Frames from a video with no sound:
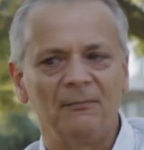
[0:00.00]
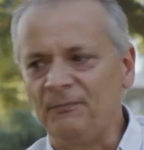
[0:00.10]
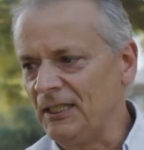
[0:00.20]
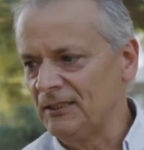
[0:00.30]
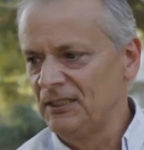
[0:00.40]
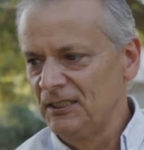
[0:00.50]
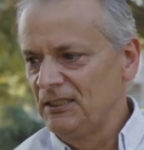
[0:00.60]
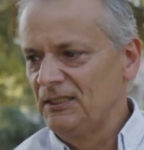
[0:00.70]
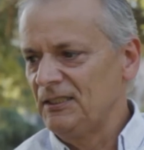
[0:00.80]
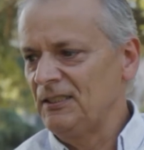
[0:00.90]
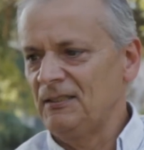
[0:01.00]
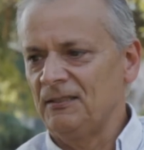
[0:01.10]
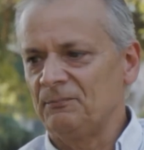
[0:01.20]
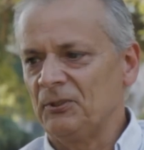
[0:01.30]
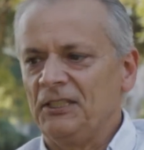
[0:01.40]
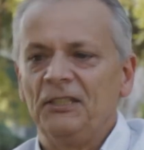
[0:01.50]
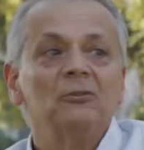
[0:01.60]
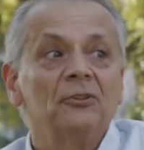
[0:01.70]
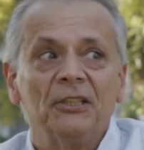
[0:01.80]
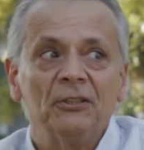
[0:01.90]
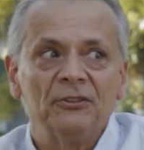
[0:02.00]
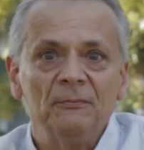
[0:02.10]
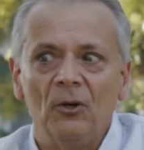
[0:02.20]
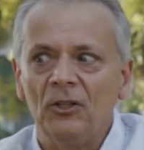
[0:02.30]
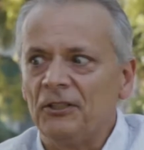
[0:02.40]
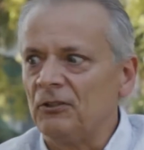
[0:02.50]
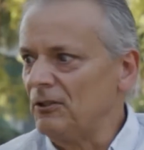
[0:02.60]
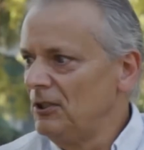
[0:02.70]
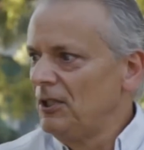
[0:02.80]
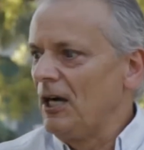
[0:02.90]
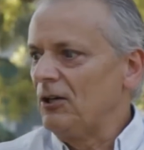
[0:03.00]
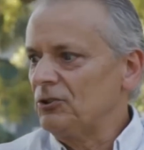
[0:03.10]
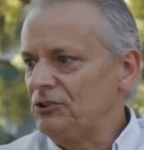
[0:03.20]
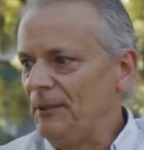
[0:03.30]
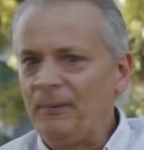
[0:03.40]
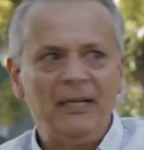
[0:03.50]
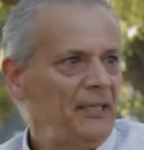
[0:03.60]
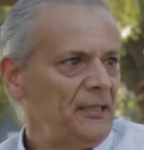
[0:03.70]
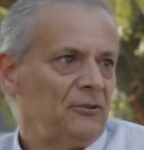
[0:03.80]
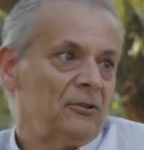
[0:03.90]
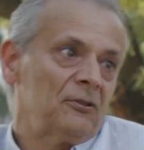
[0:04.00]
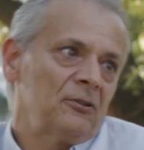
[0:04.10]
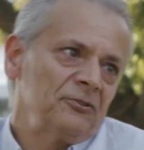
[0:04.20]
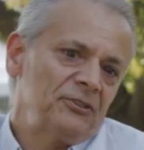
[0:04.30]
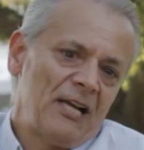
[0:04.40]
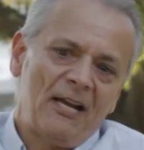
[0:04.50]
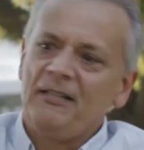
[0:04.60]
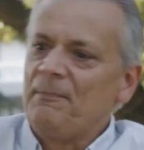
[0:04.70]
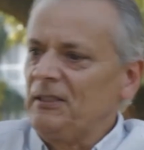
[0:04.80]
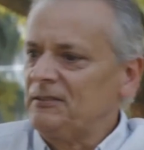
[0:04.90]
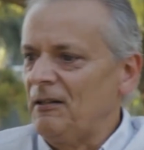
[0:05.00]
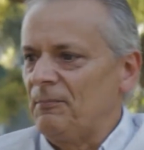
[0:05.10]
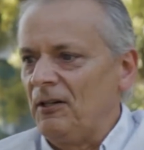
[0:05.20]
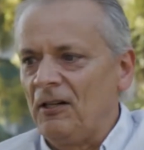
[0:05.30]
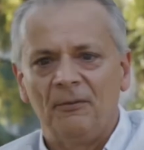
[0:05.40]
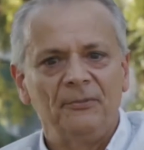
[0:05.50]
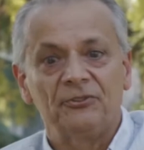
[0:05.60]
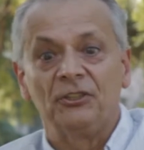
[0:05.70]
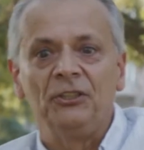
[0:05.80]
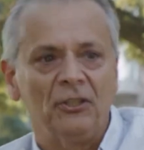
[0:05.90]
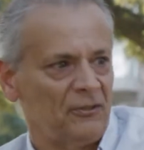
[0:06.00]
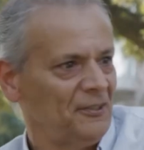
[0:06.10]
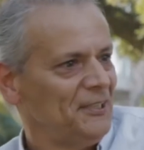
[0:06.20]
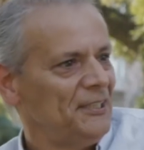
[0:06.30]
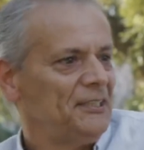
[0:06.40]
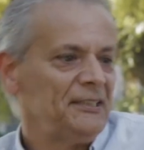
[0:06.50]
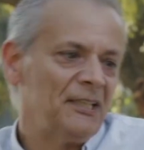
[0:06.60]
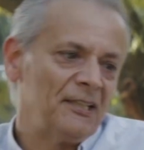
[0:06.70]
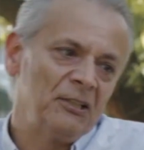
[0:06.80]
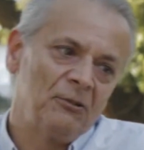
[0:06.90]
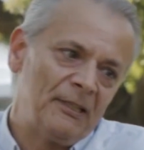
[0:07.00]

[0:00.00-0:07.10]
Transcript: también, eh, porque tenía un contenido simbólico. A José Pérez, que no lo conoce nadie, pasaba por el lado mío, señor. Y a Diego